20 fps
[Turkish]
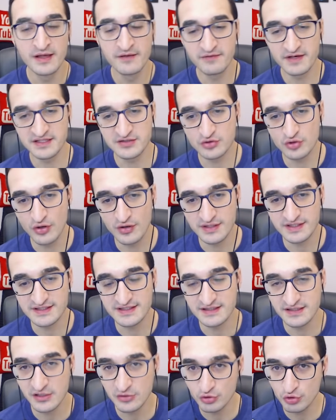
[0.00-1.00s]
ve
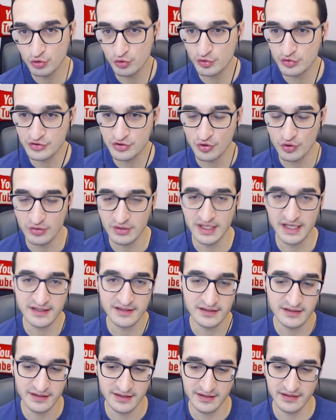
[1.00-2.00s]
sonrasında Türkçe olan
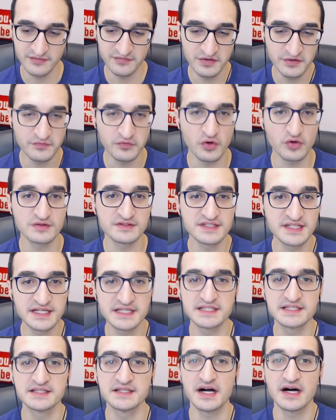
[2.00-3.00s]
e, FIFA
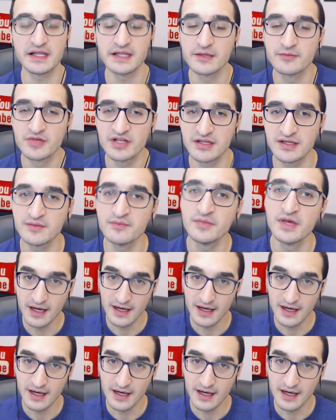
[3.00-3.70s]
18'i de alabildim.